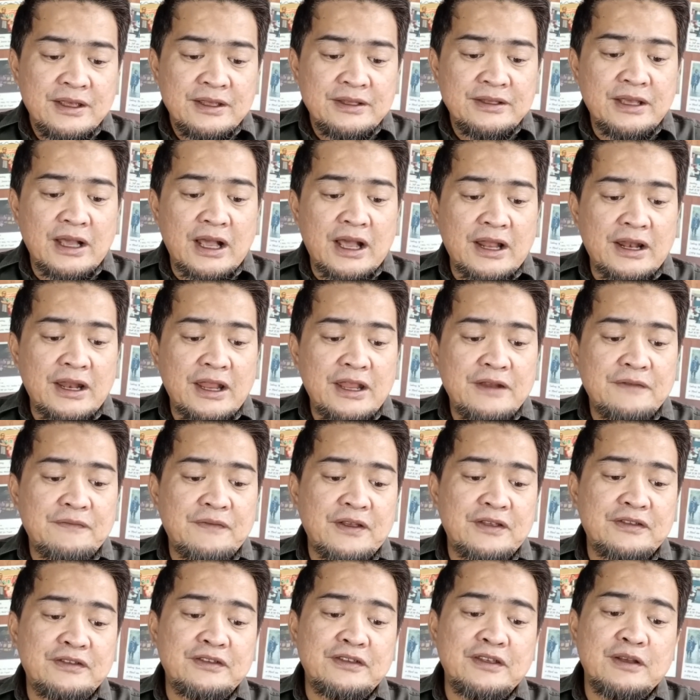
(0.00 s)
Ya karena
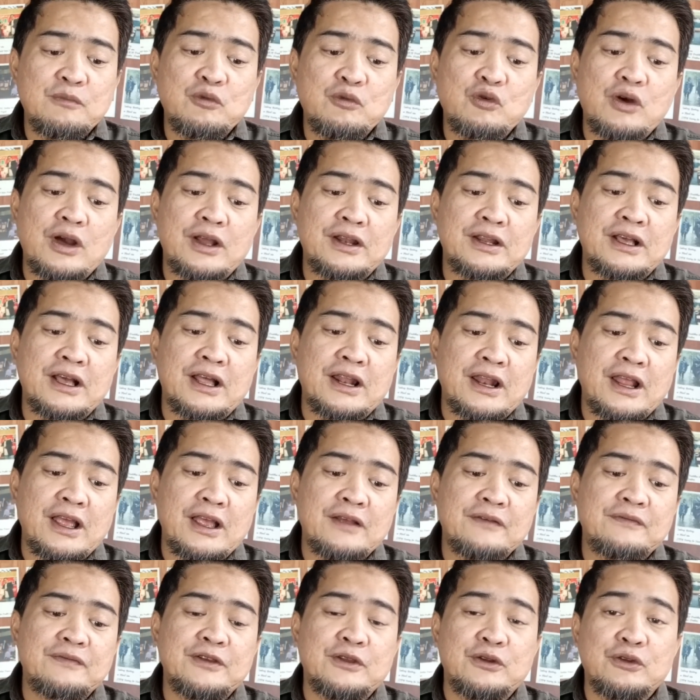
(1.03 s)
infeksinya bukan karena
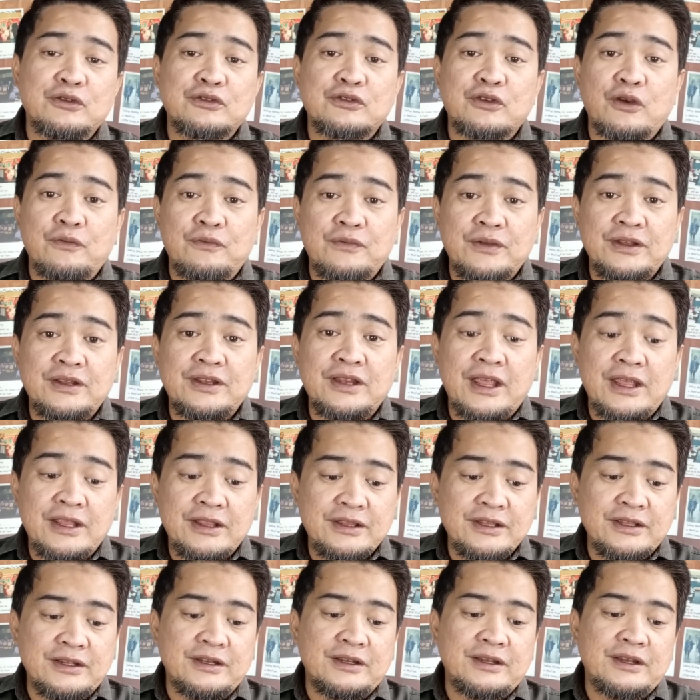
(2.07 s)
virus
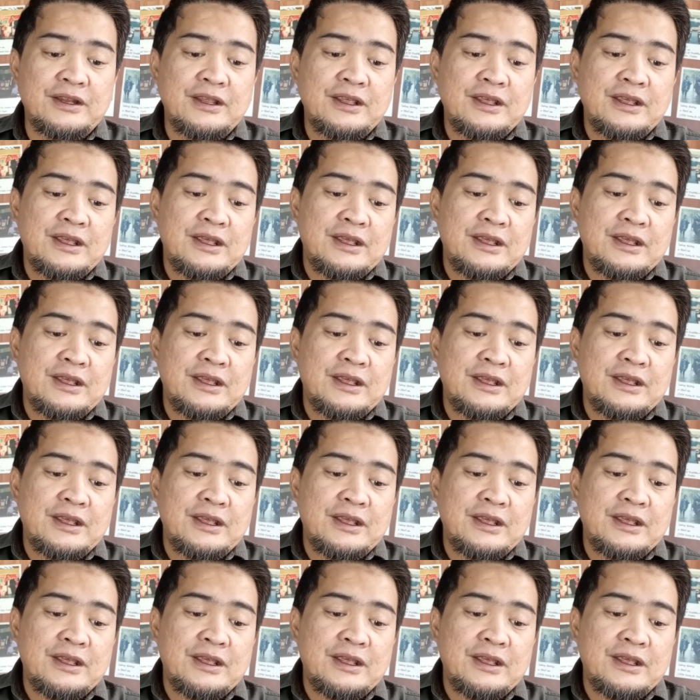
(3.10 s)
COVID-19.